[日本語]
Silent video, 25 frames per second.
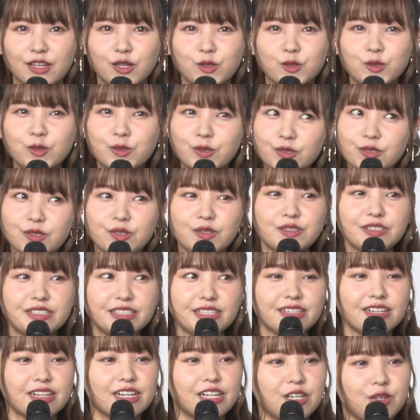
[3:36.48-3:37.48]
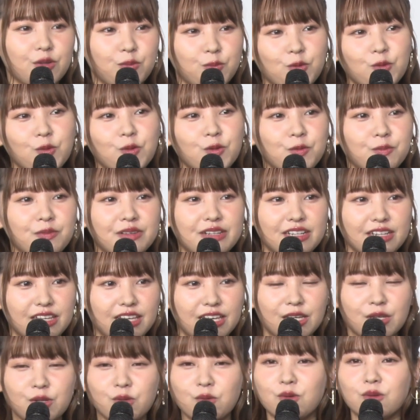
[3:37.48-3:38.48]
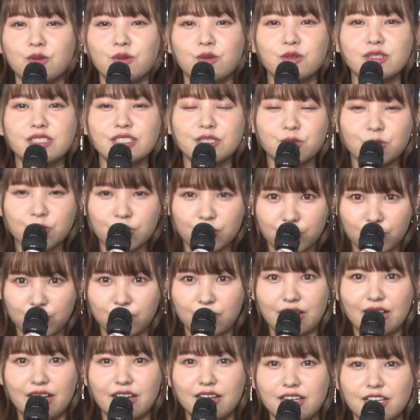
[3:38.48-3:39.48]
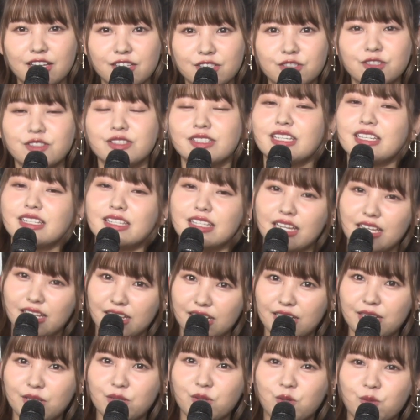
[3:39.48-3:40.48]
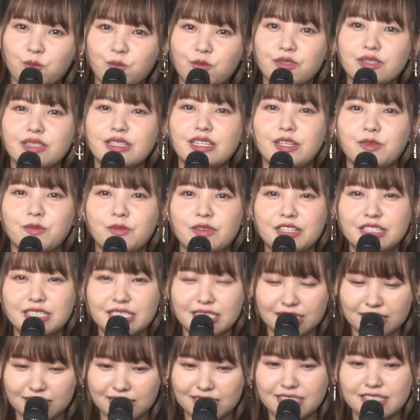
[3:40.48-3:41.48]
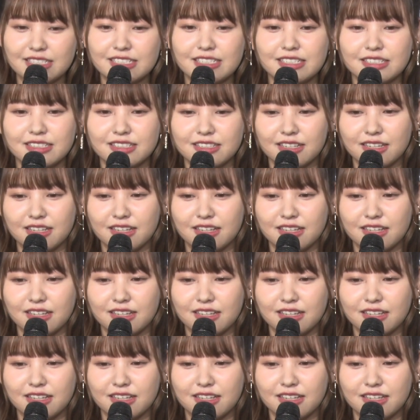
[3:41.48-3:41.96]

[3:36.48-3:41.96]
卒業してからもまだ芸能のお仕事は続けたいなと思っていますし